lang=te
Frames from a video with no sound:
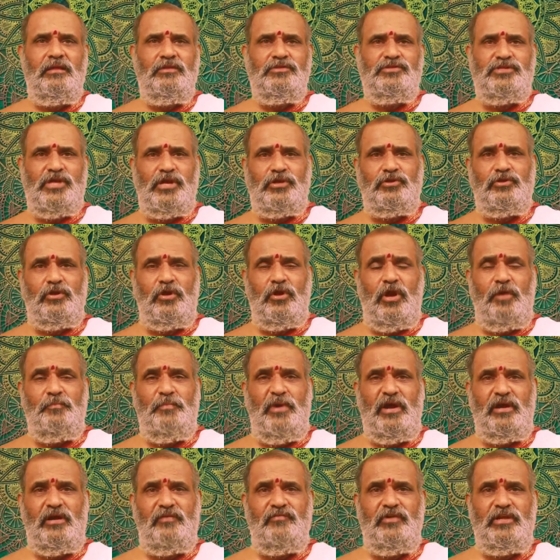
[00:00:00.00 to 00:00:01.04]
చెట్టు
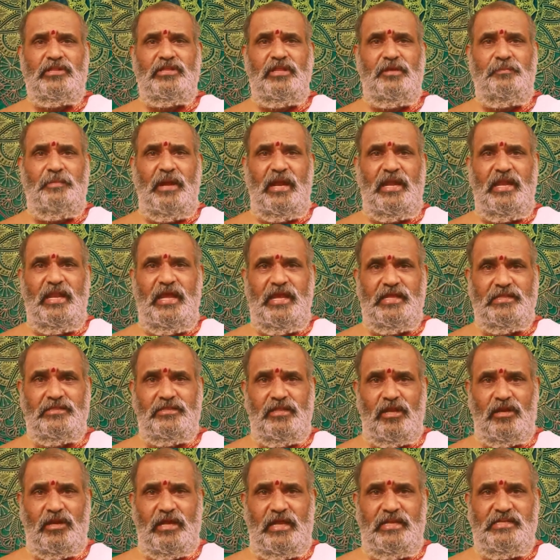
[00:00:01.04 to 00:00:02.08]
కొమ్మకు పోతే మళ్ళీ
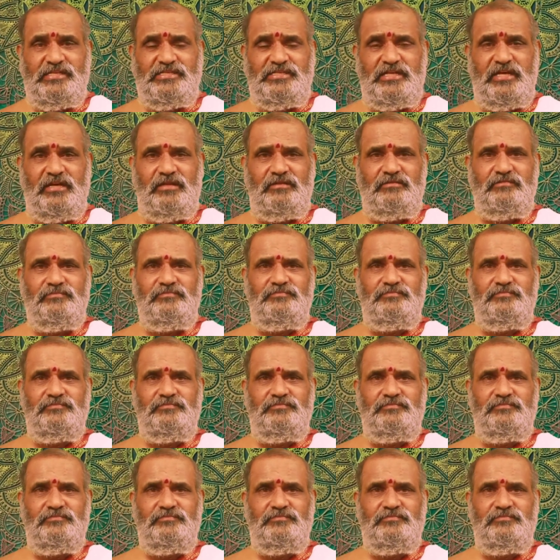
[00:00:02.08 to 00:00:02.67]
ఇద్దరు కలిశారు